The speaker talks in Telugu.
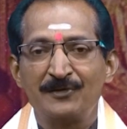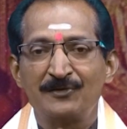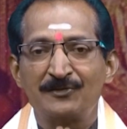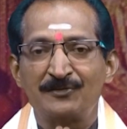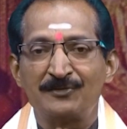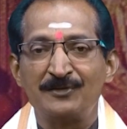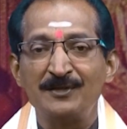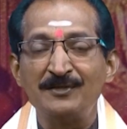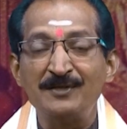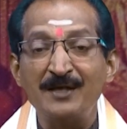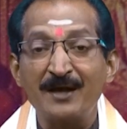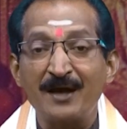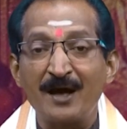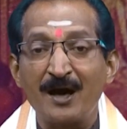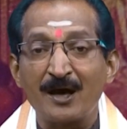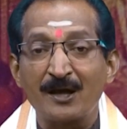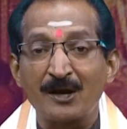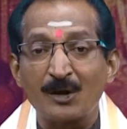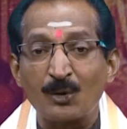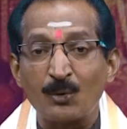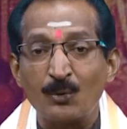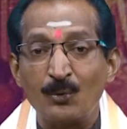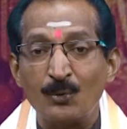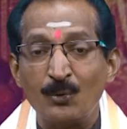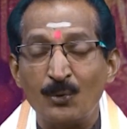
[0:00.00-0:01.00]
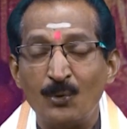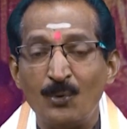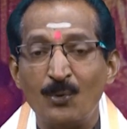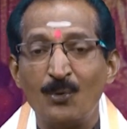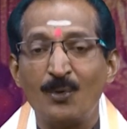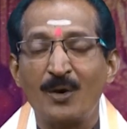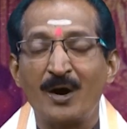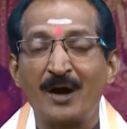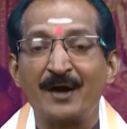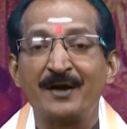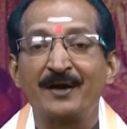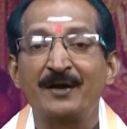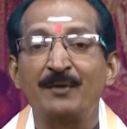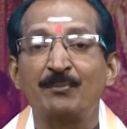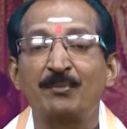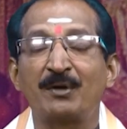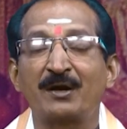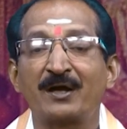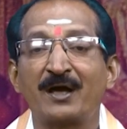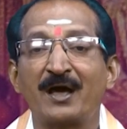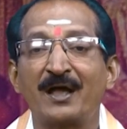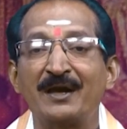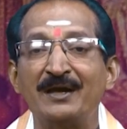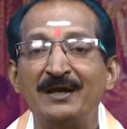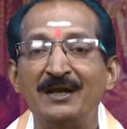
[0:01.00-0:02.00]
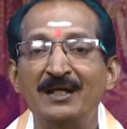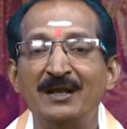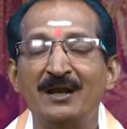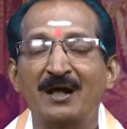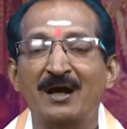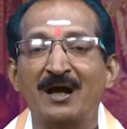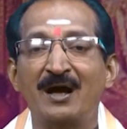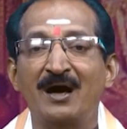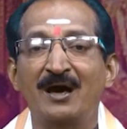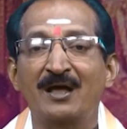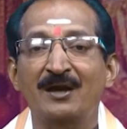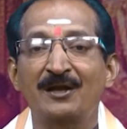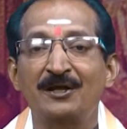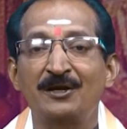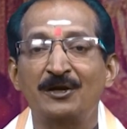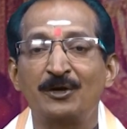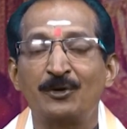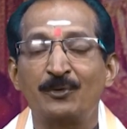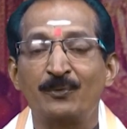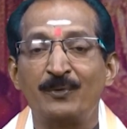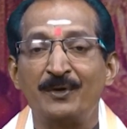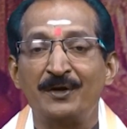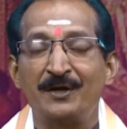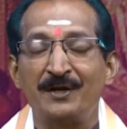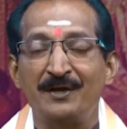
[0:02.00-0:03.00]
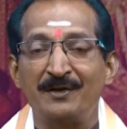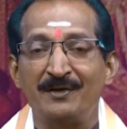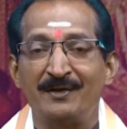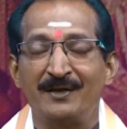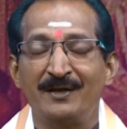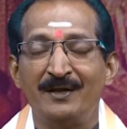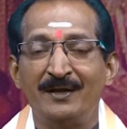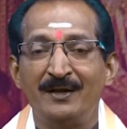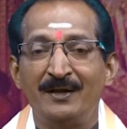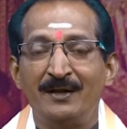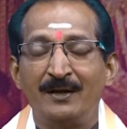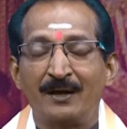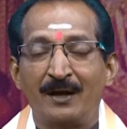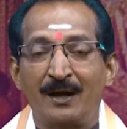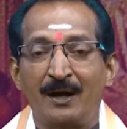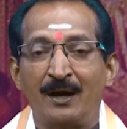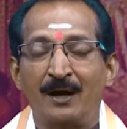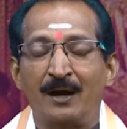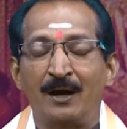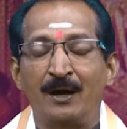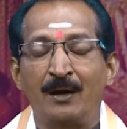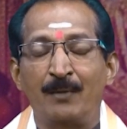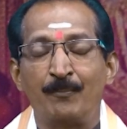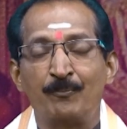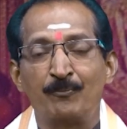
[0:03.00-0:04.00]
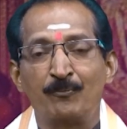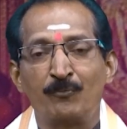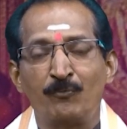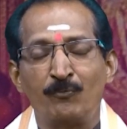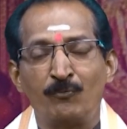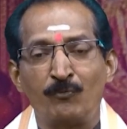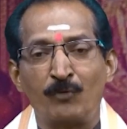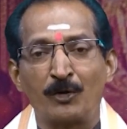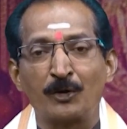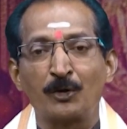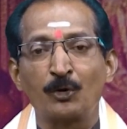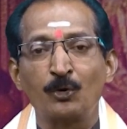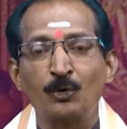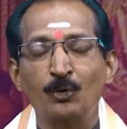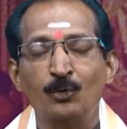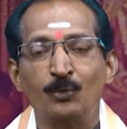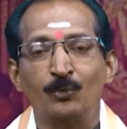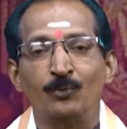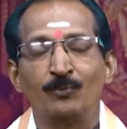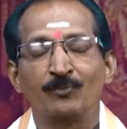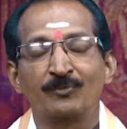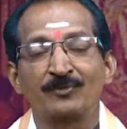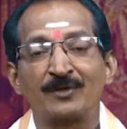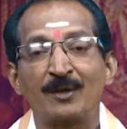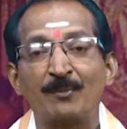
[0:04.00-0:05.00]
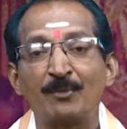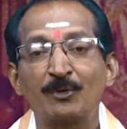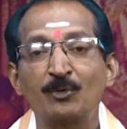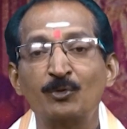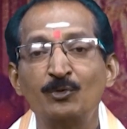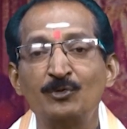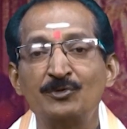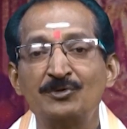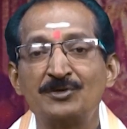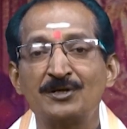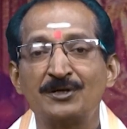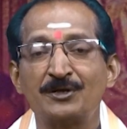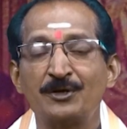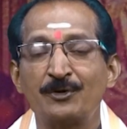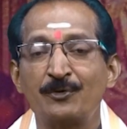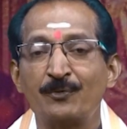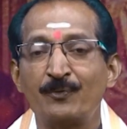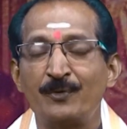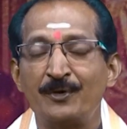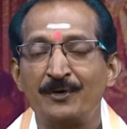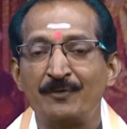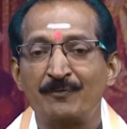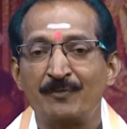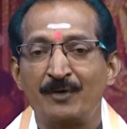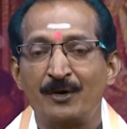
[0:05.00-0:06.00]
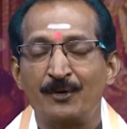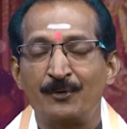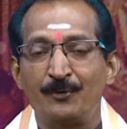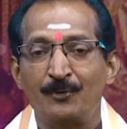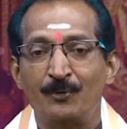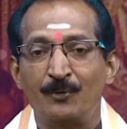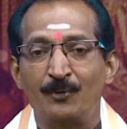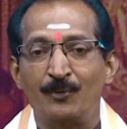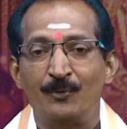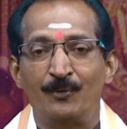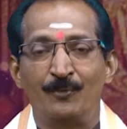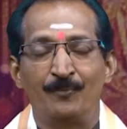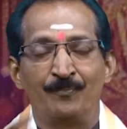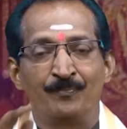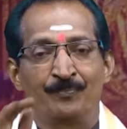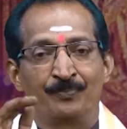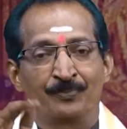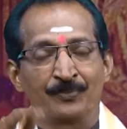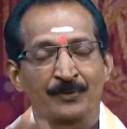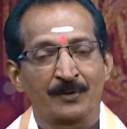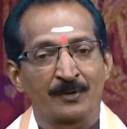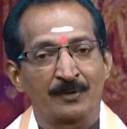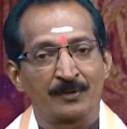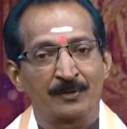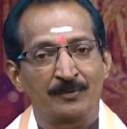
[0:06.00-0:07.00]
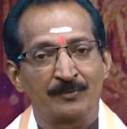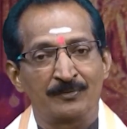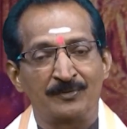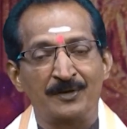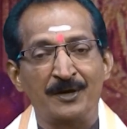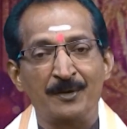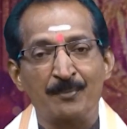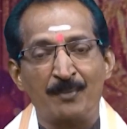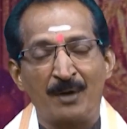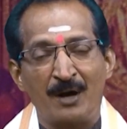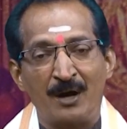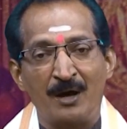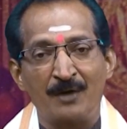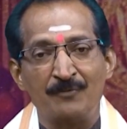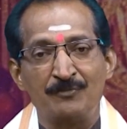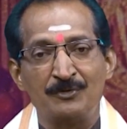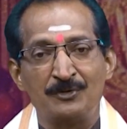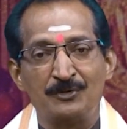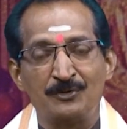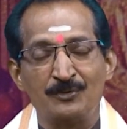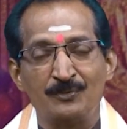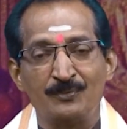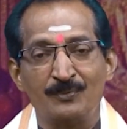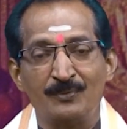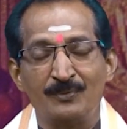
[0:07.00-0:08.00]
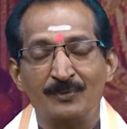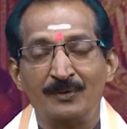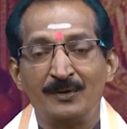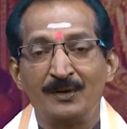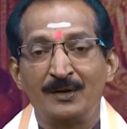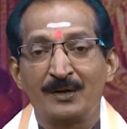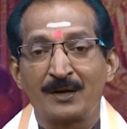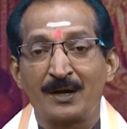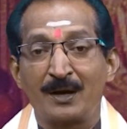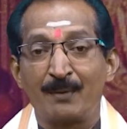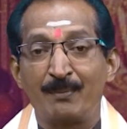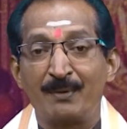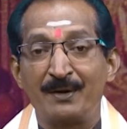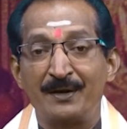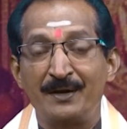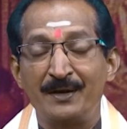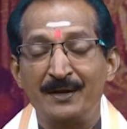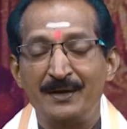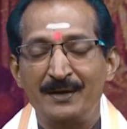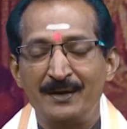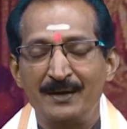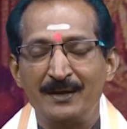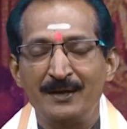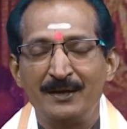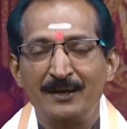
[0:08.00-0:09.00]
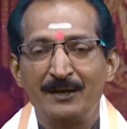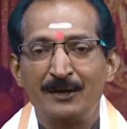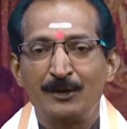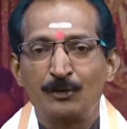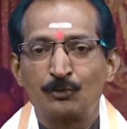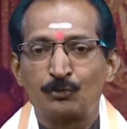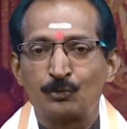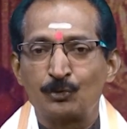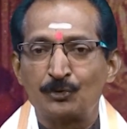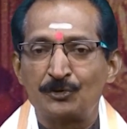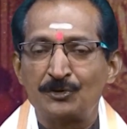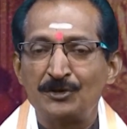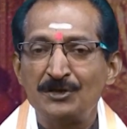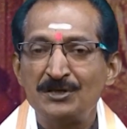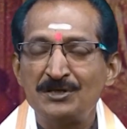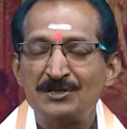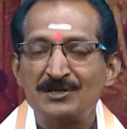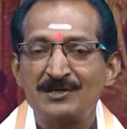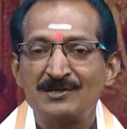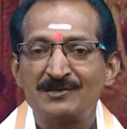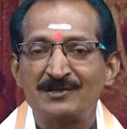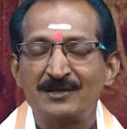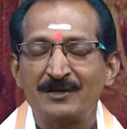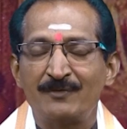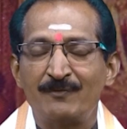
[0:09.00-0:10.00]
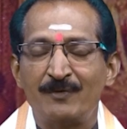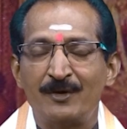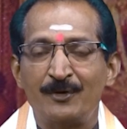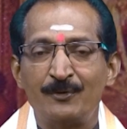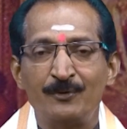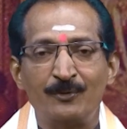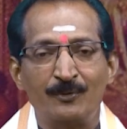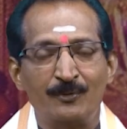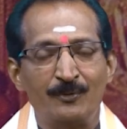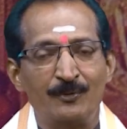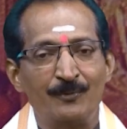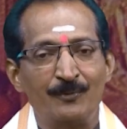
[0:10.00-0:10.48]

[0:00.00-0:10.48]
స్థితికారకుడు అంటే మనకు అన్ని రకాలైనటువంటి వనరులు సమకూర్చేటటువంటి వాడు శ్రీ మహావిష్ణువు కాబట్టి సృష్టిని చేసేవాడు